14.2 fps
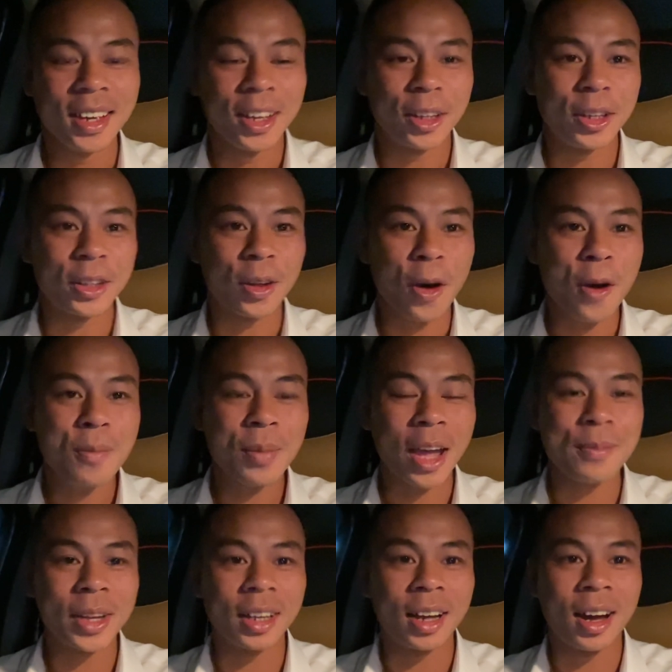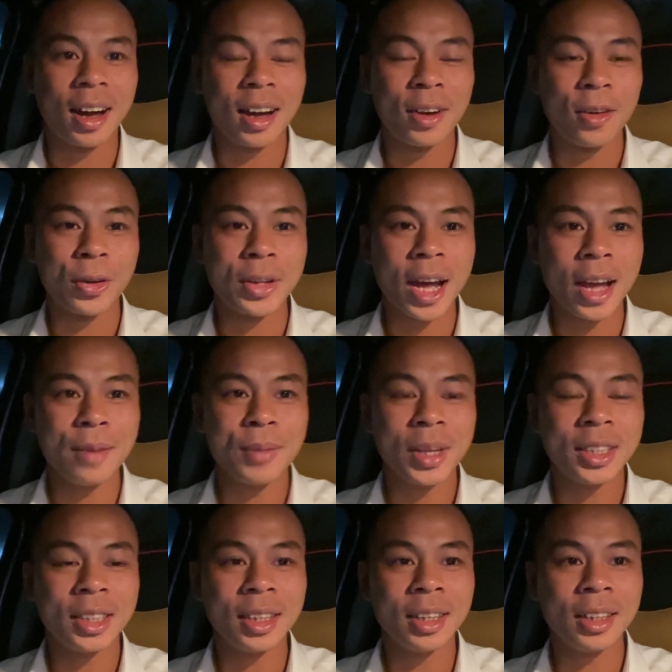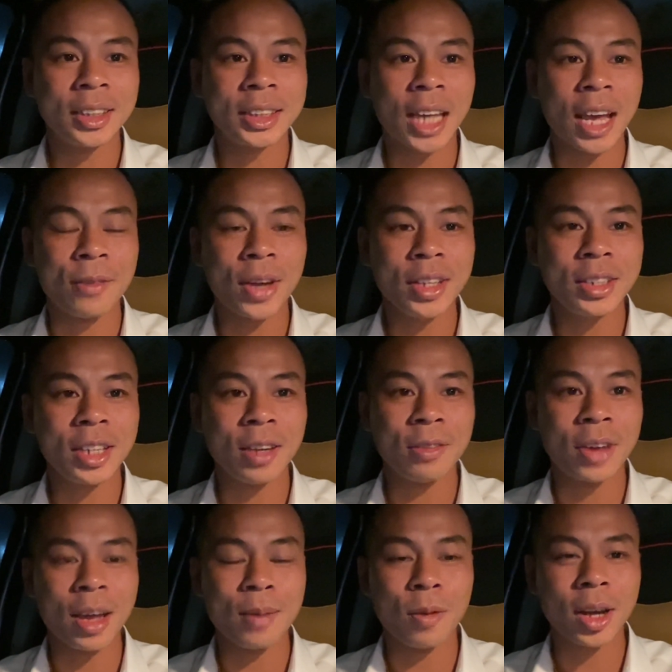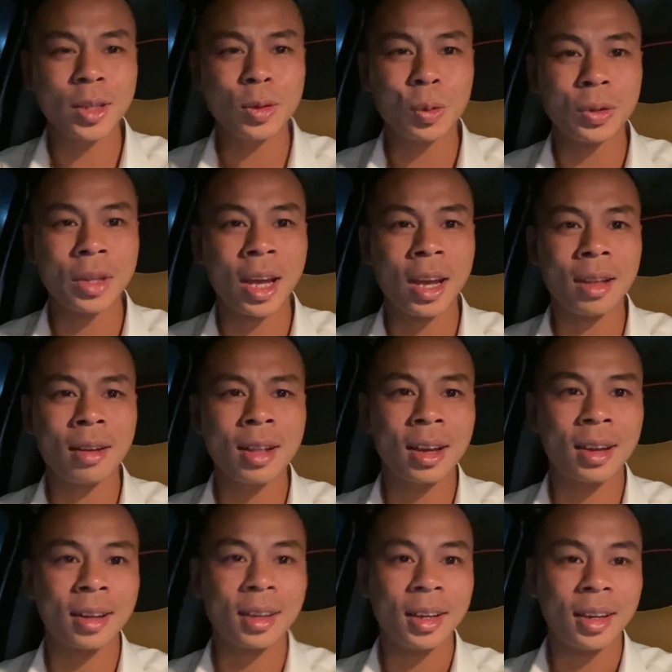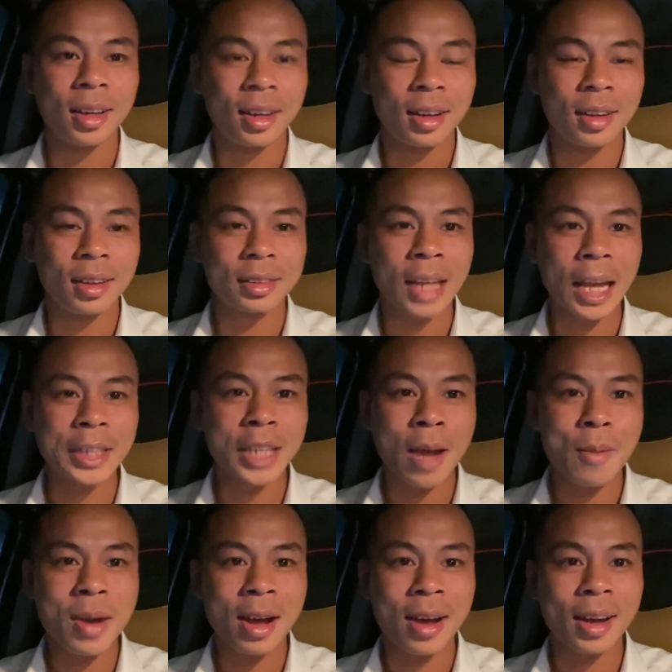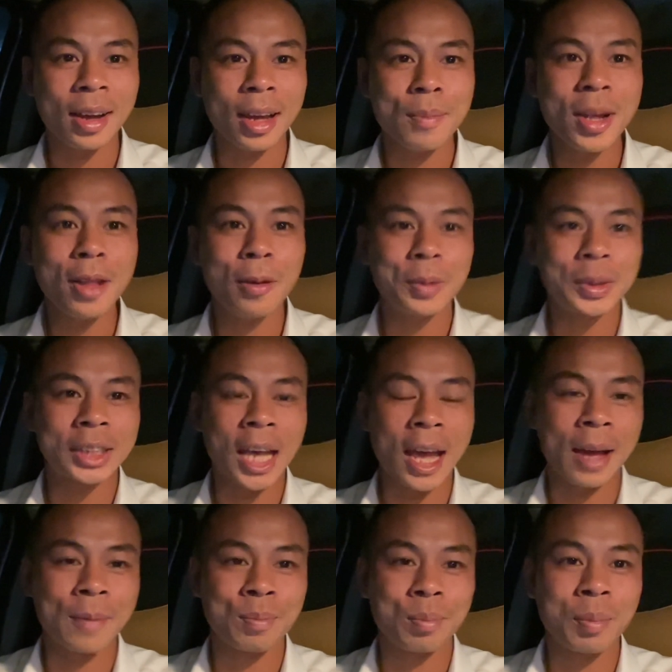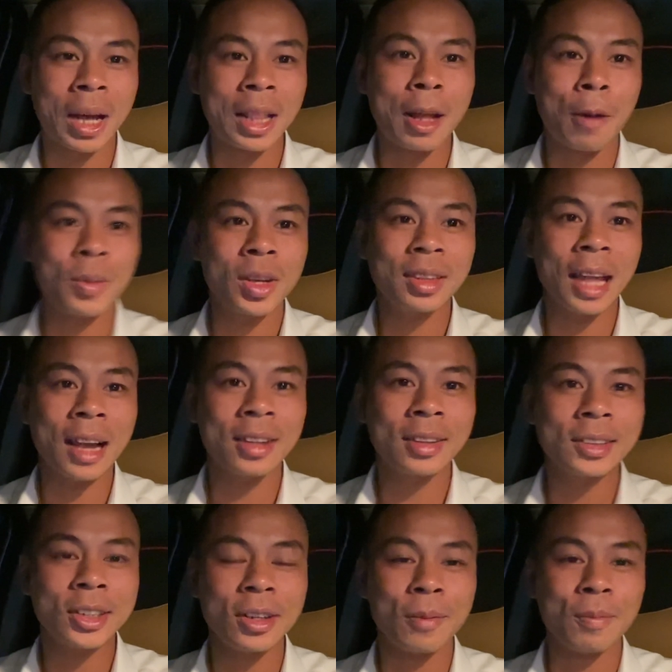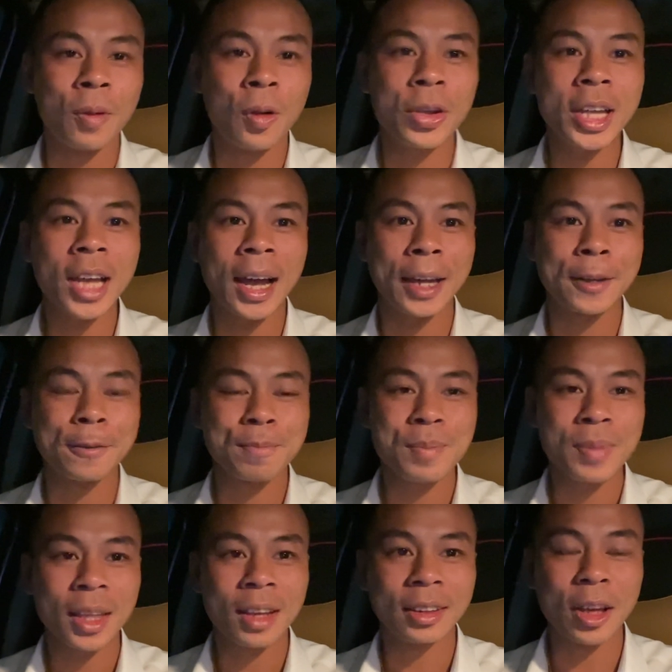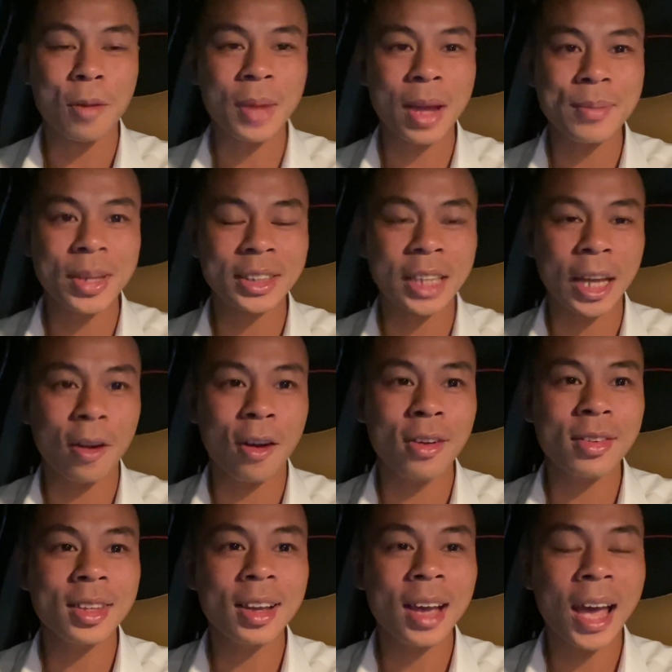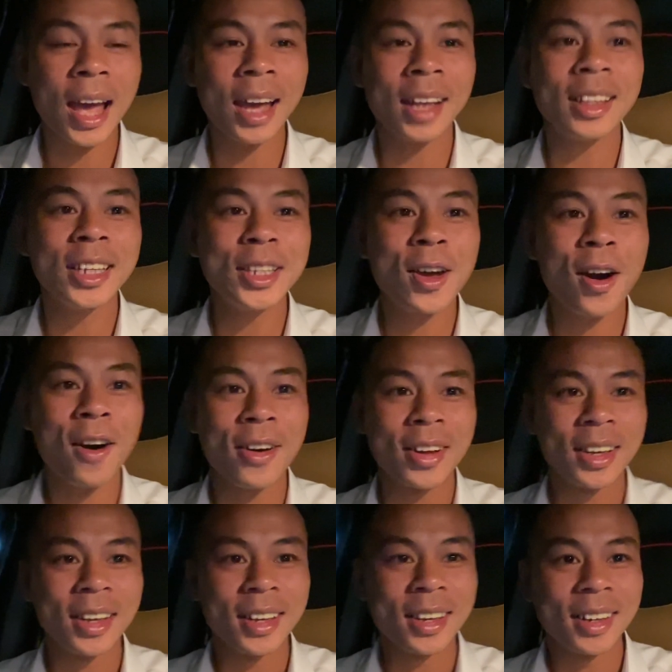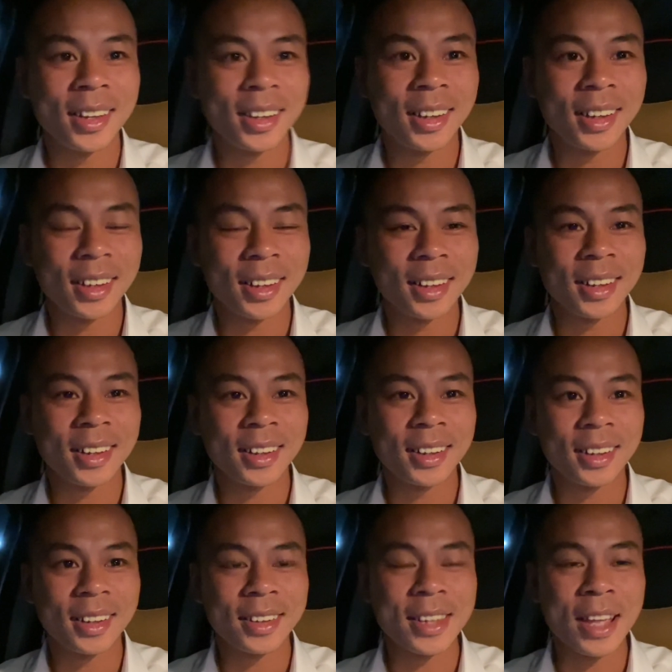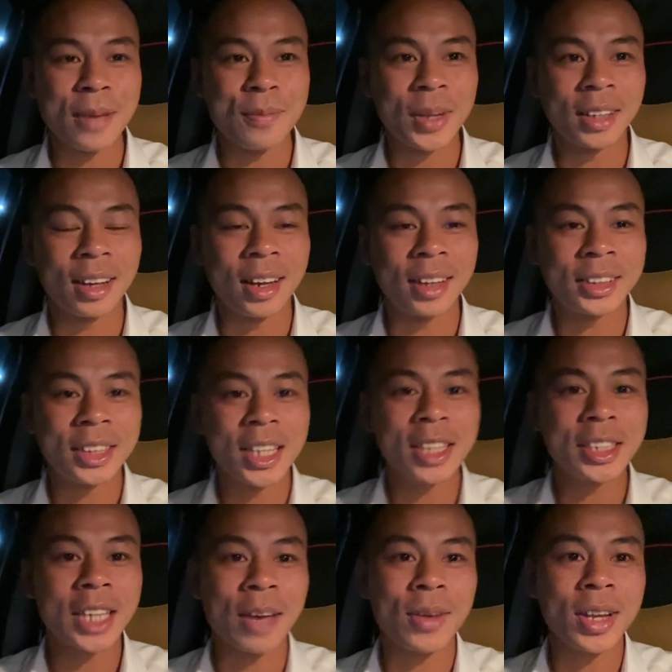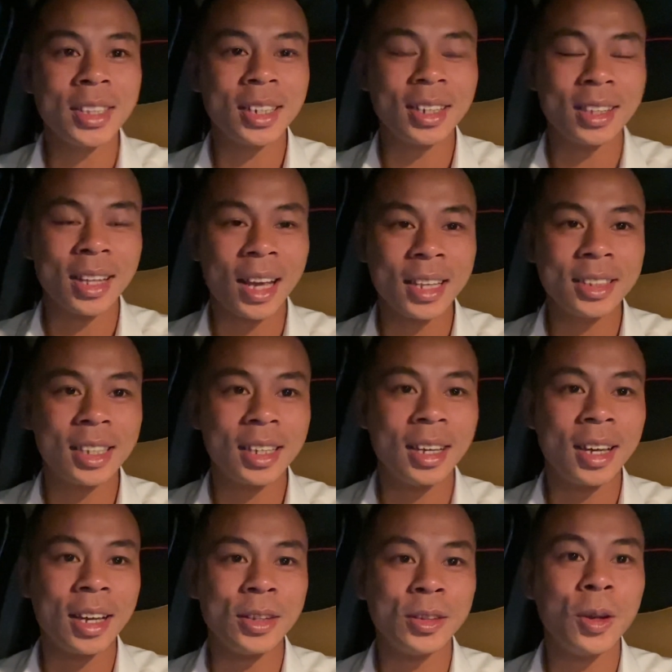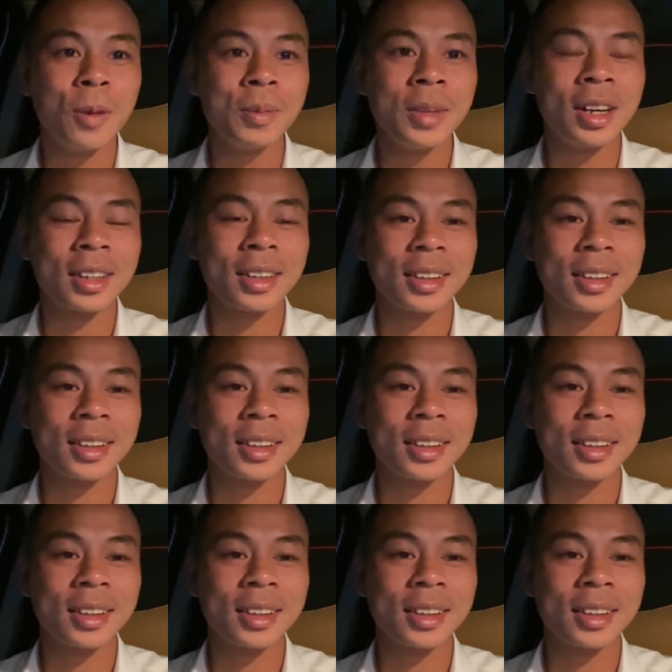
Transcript: Thì tối hôm nay mình uh, ngồi đây mình chia sẻ với anh chị về một cái chủ đề đó là tại sao mà cái bất động sản Bảo Lộc nó tăng trưởng mỗi ngày thì hôm nay mình sẽ có những hai lý do để mình uh, chia sẻ với anh chị để anh chị hình dung được